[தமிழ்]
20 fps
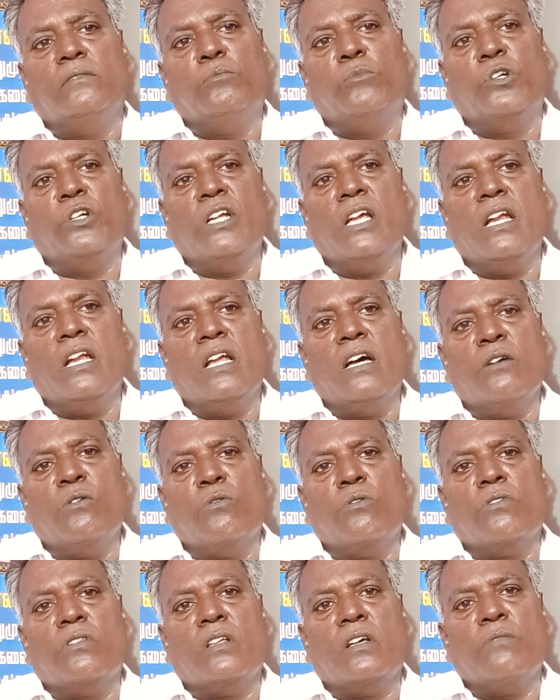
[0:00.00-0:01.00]
மொழியெல்லாம்
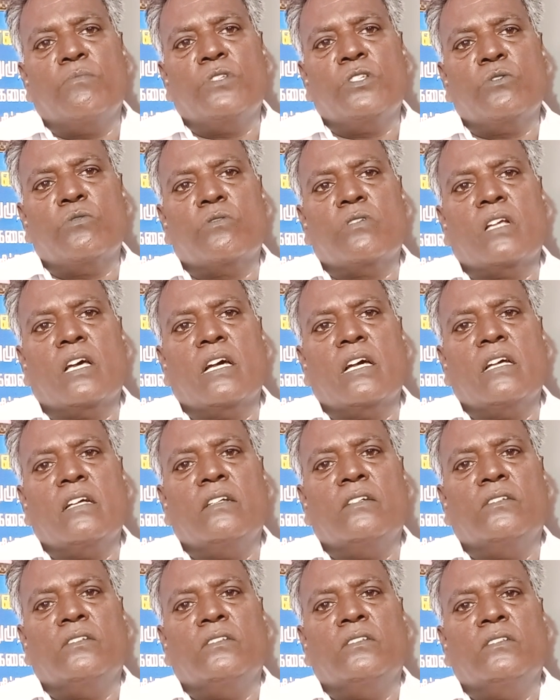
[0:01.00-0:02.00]
கொடுத்து அனுப்பிச்சி விட்டாங்க
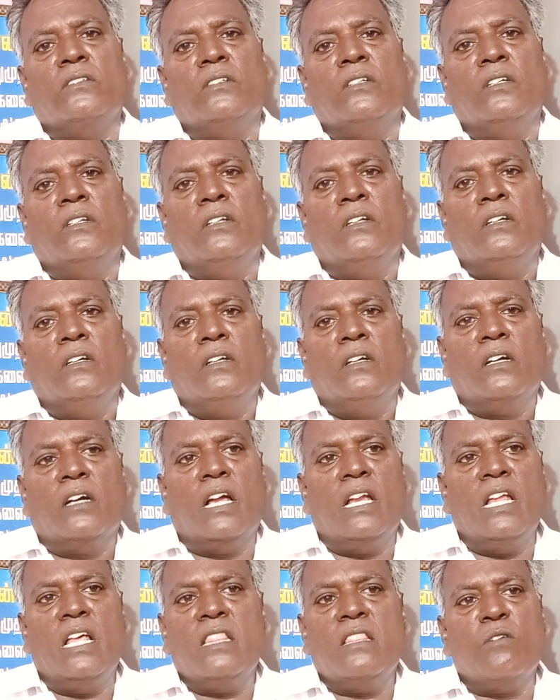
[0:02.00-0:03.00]

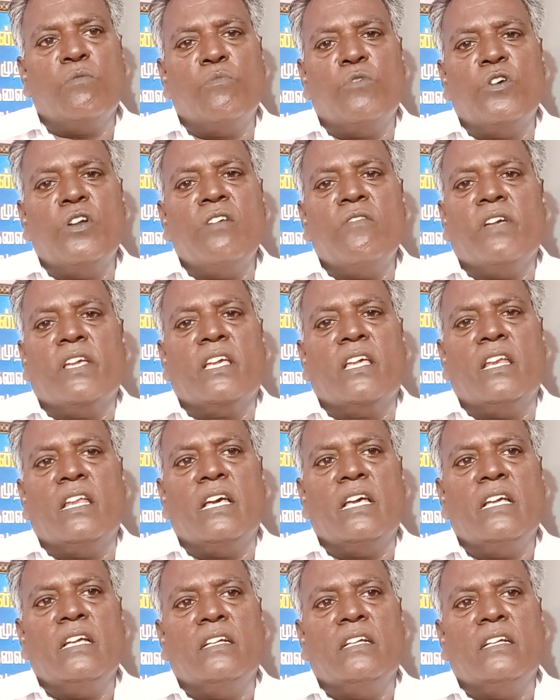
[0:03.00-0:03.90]
கல்யாணத்துக்கு மொழி வைக்கல